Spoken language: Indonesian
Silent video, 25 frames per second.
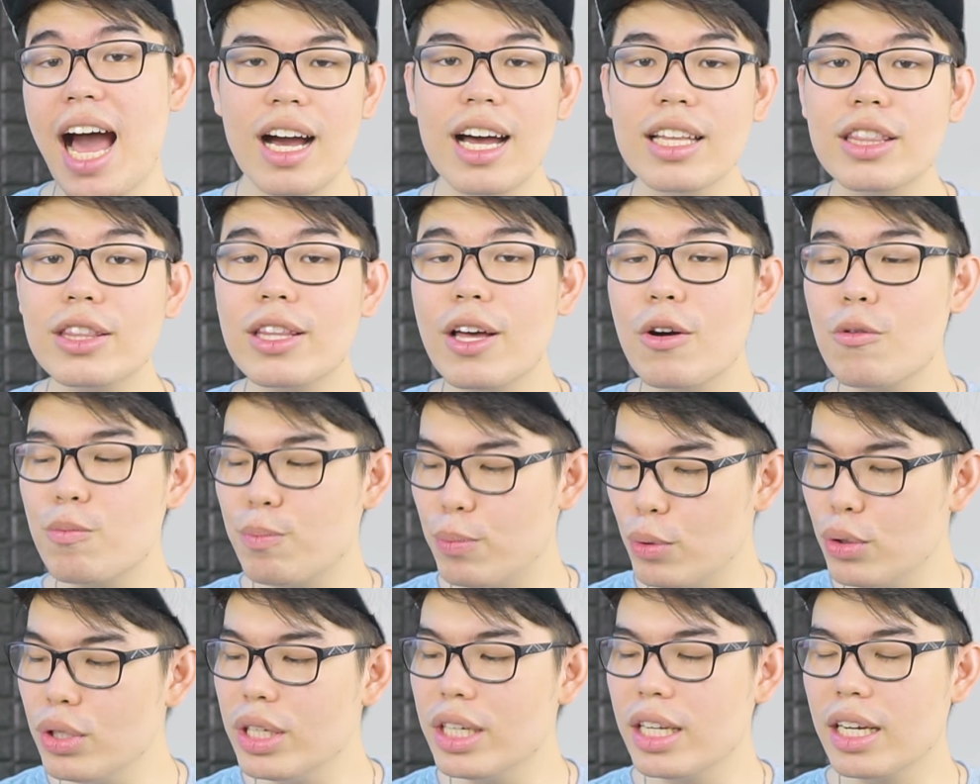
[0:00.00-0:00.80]

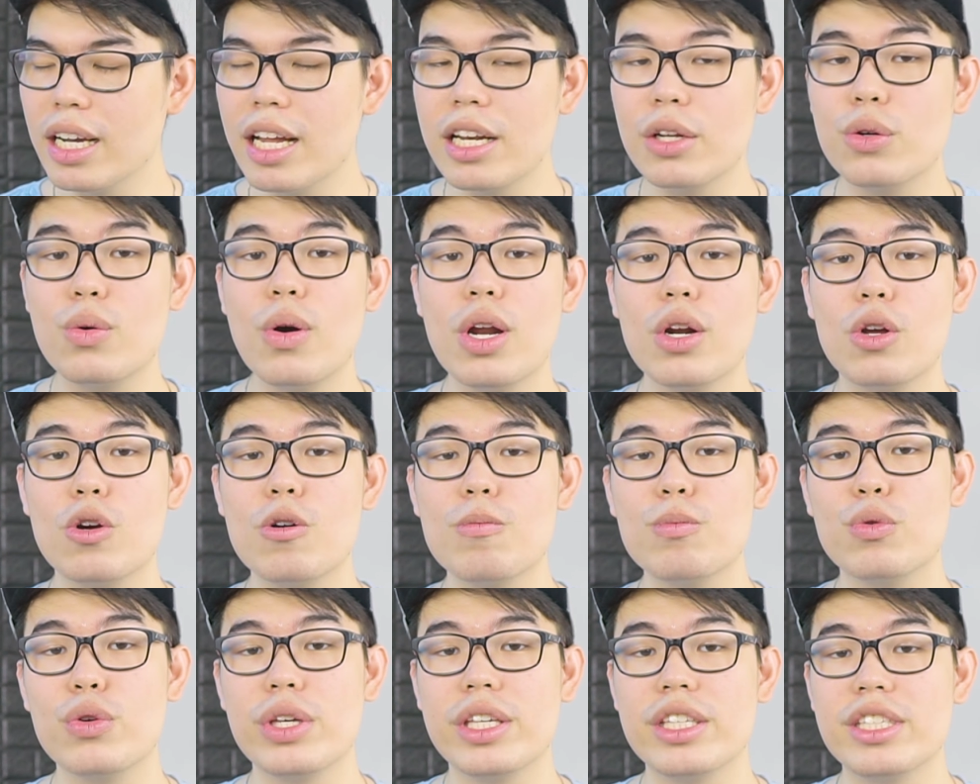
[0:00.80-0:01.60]
ataupun dengan
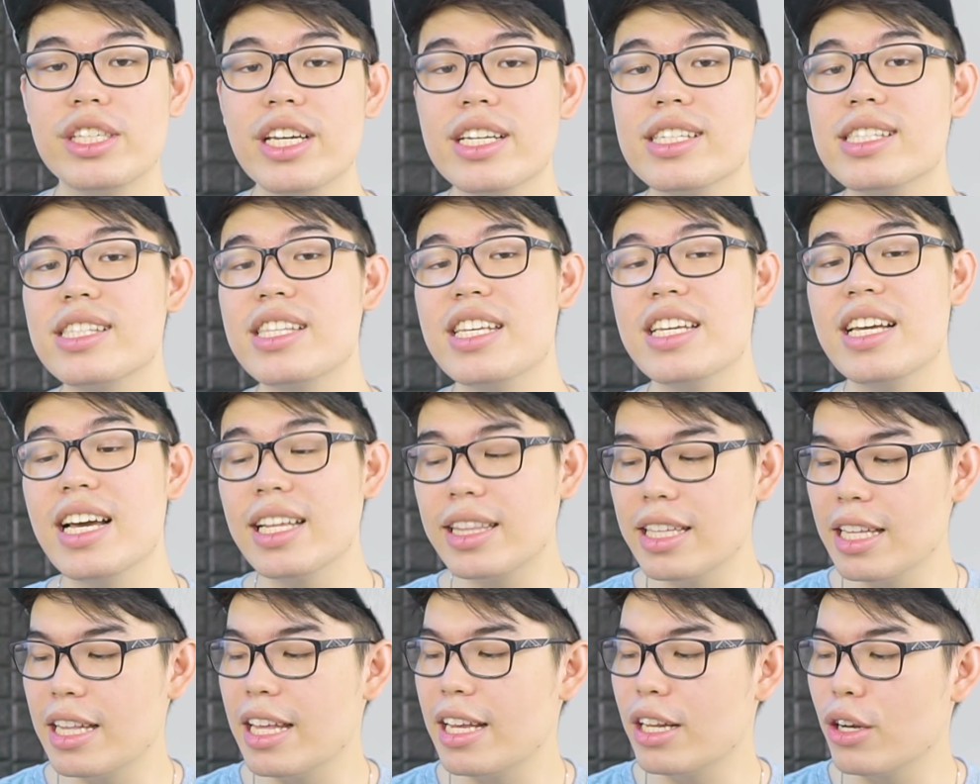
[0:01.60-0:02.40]
Qualcomm Quick Charge
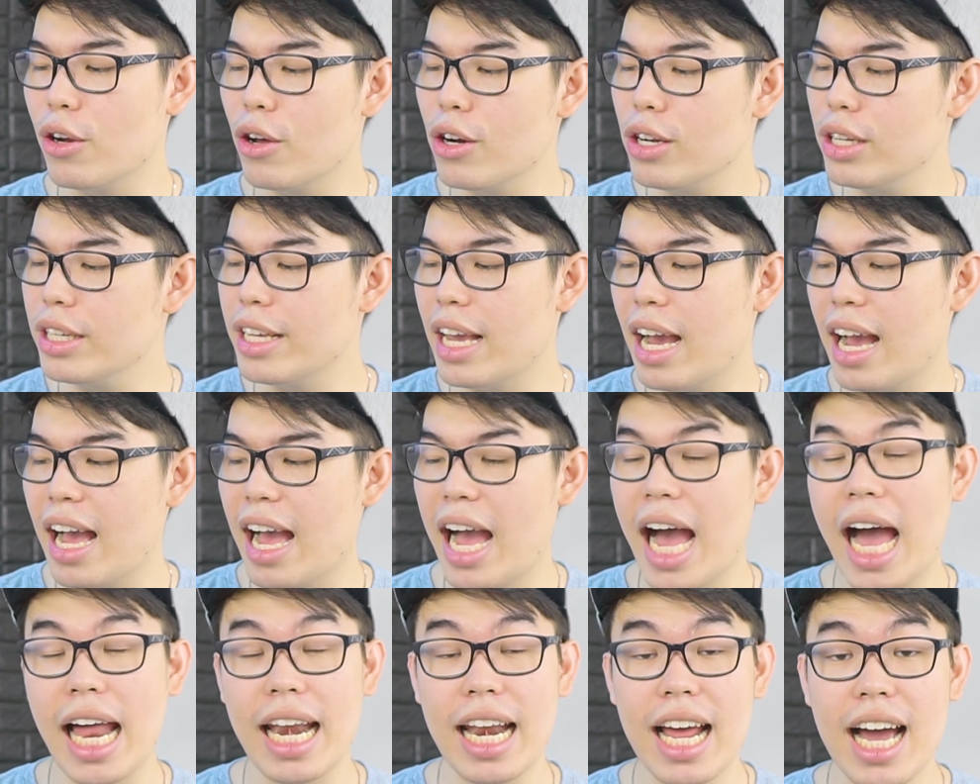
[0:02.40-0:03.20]
3.0 yang
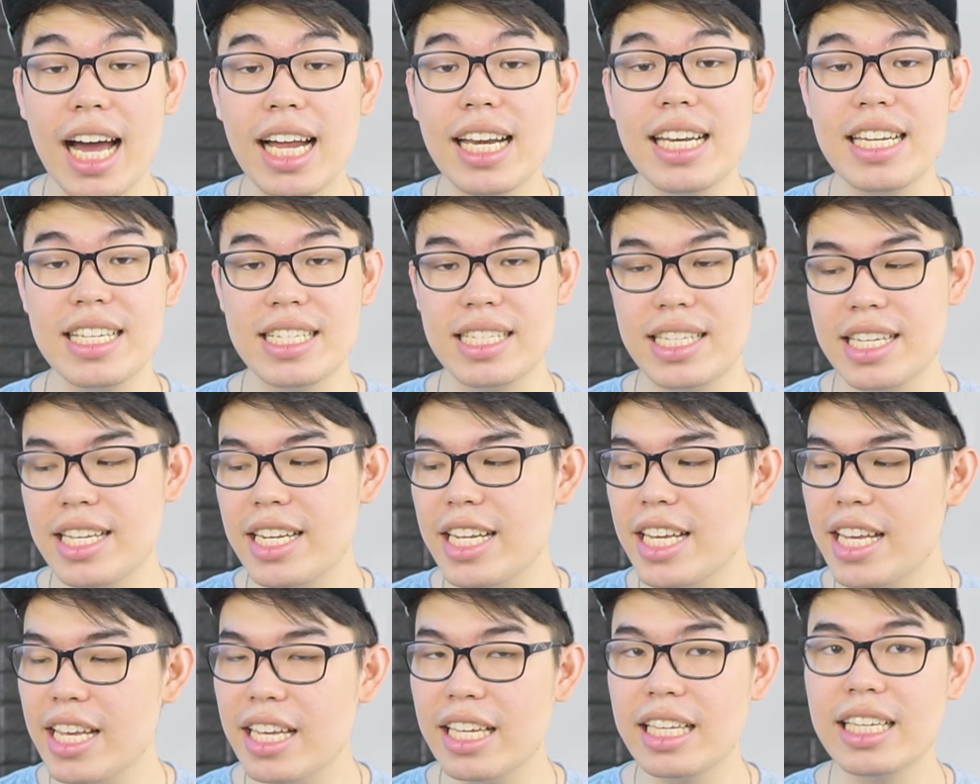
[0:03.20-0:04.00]
ada di
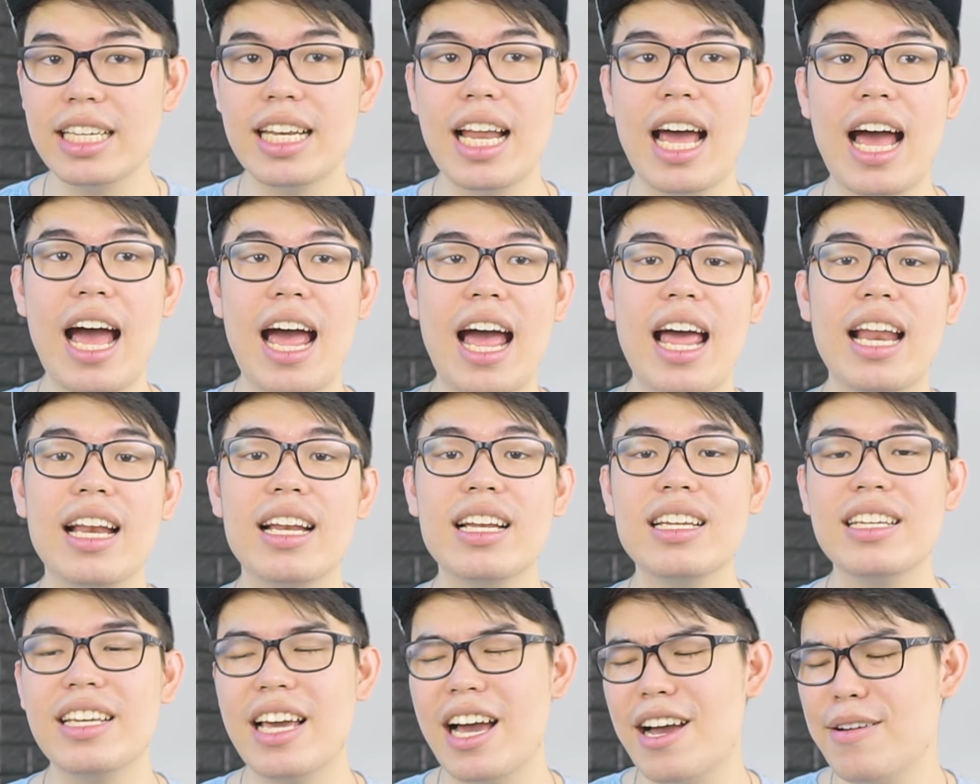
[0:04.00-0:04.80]
sini
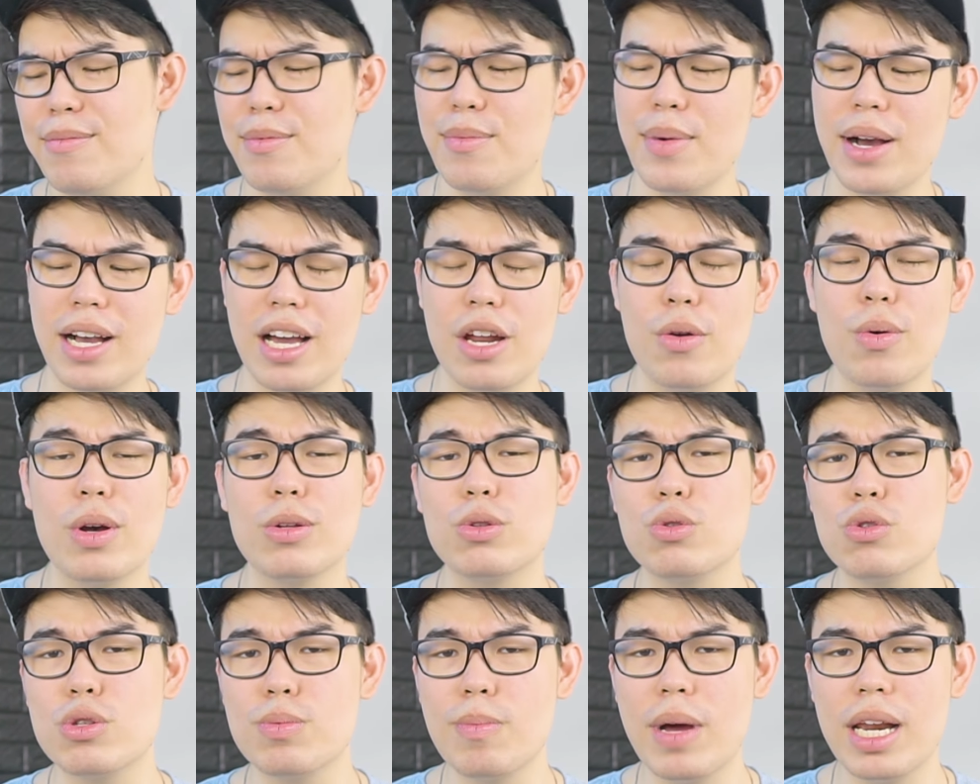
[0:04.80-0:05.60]
dan ya makan
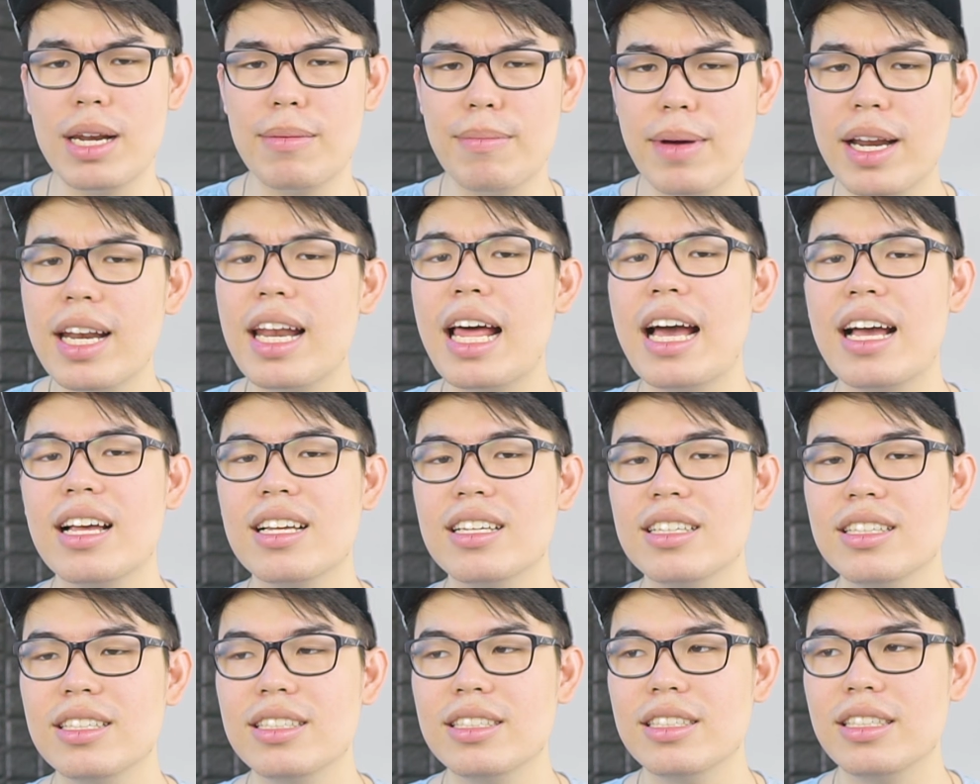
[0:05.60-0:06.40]
waktu semalaman lah
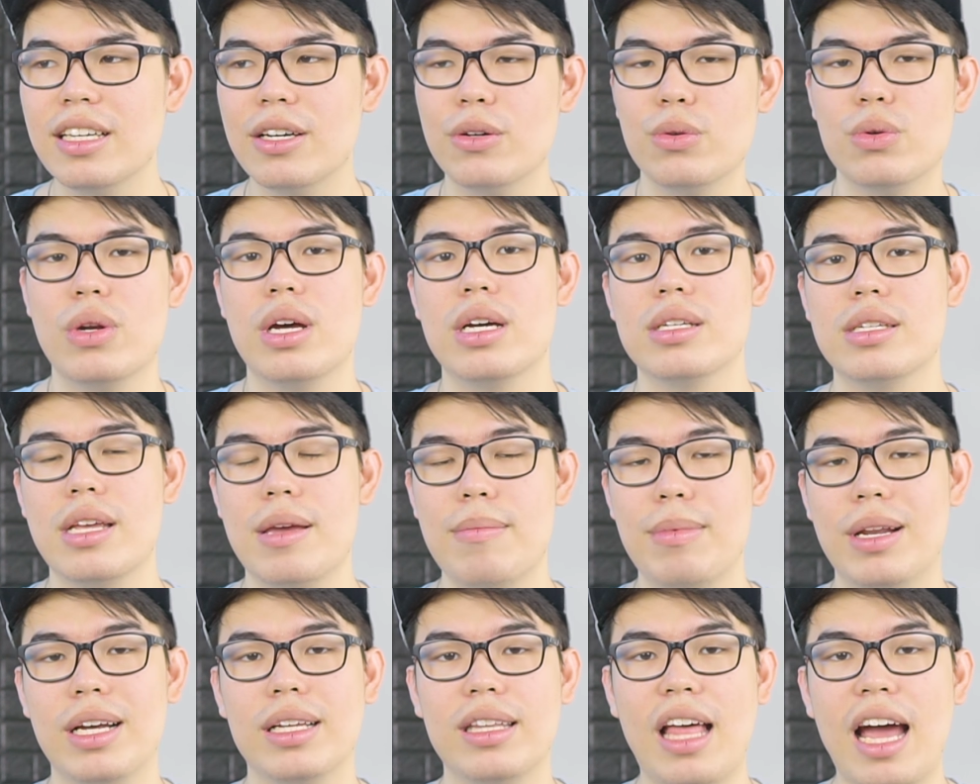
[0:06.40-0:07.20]
ya udah
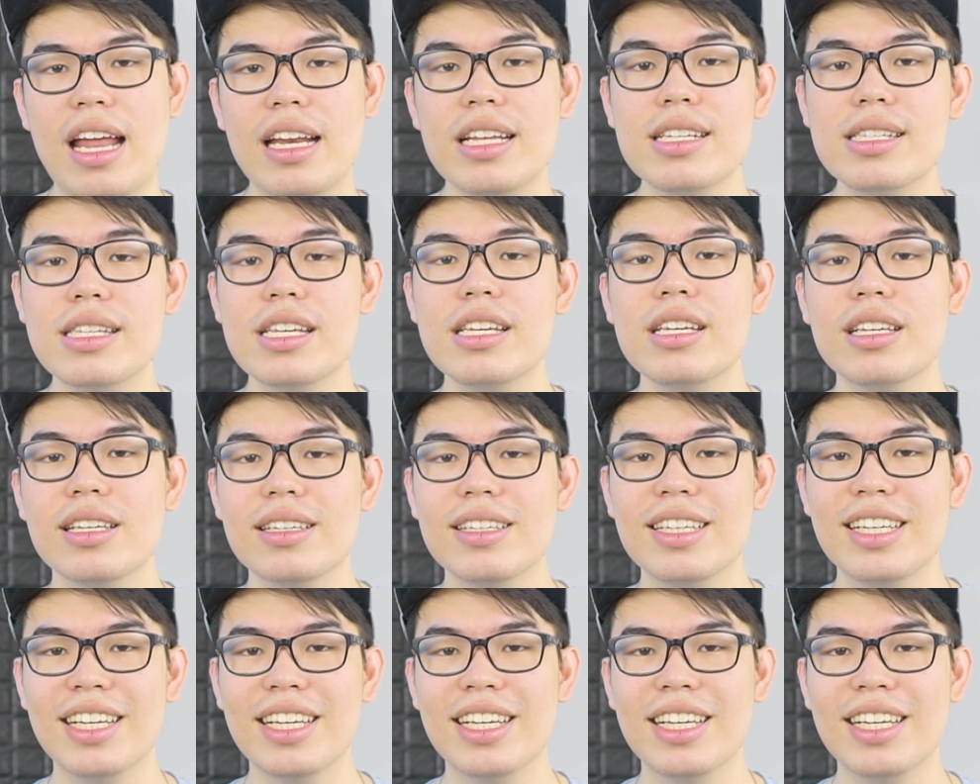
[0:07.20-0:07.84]
saya bilang tadi sih